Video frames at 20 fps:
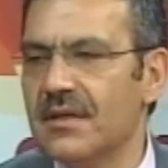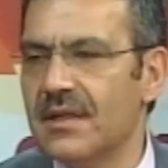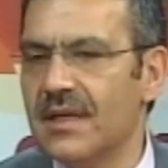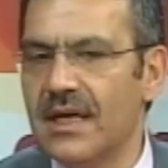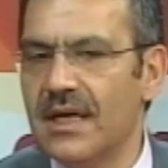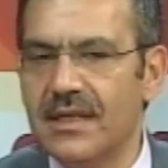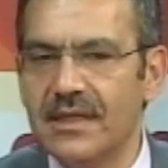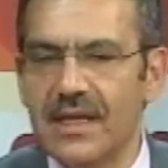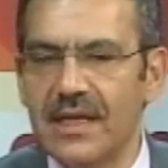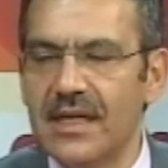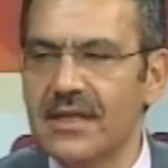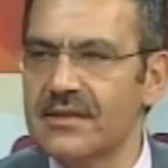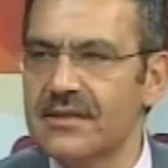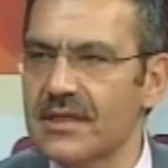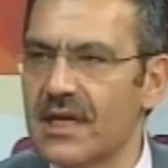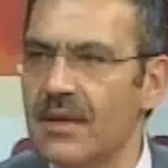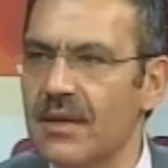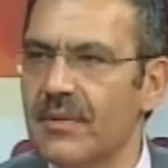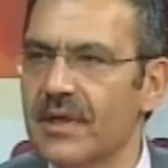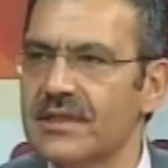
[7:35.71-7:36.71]
Yani yalnız
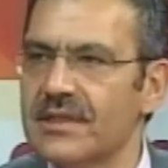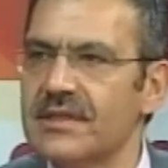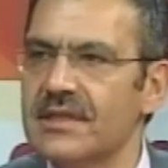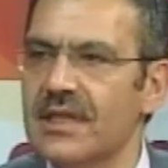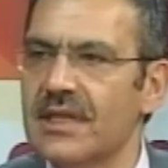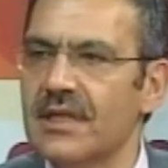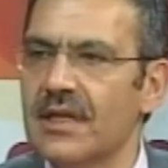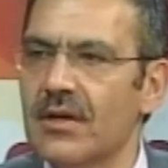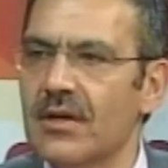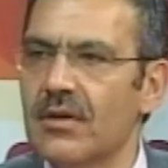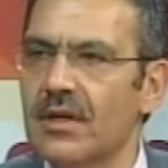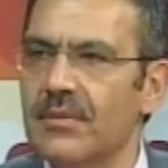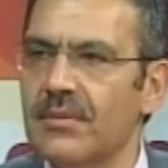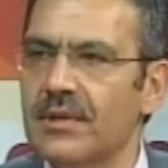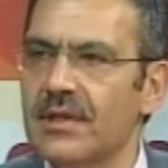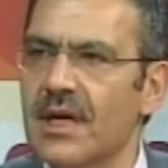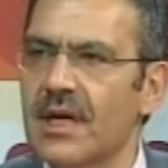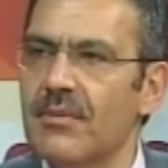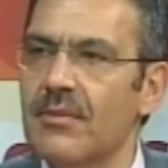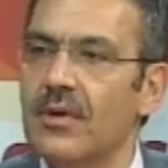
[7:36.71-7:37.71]
kalmak isteyenler
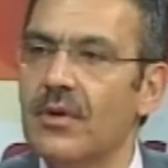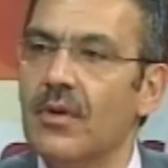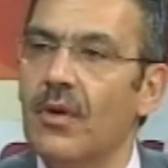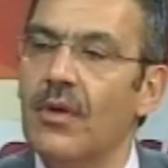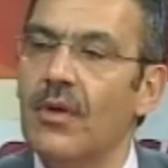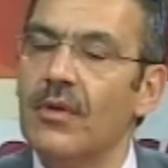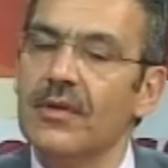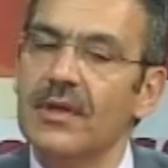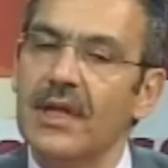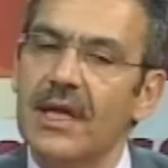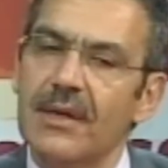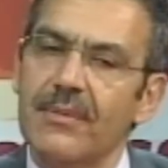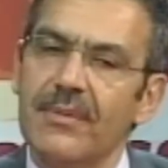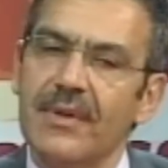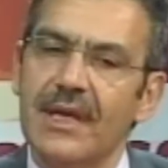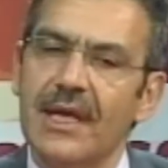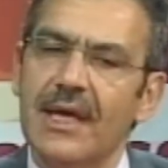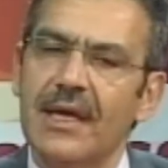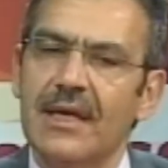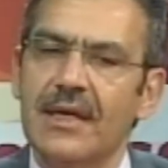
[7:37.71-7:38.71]
olabilir ama onlar
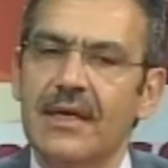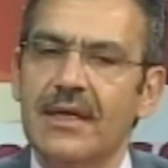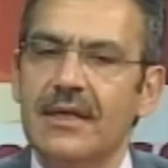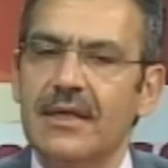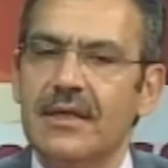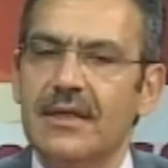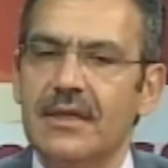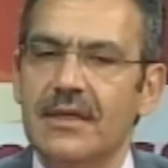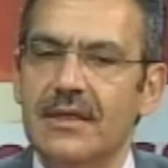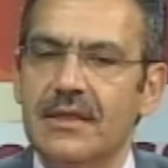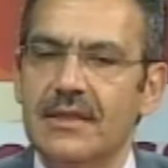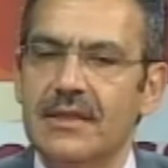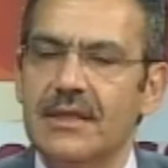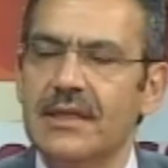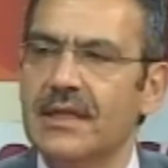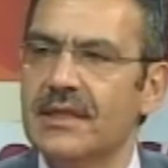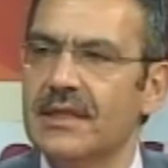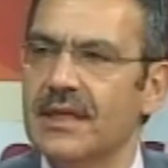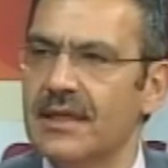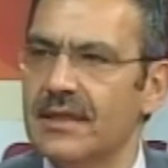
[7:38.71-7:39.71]
bile ee,
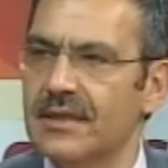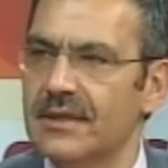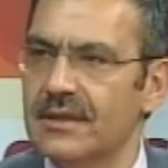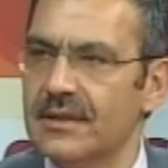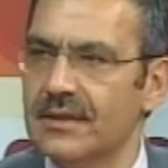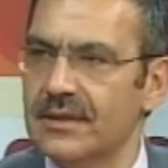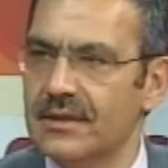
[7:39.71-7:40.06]
yine de e,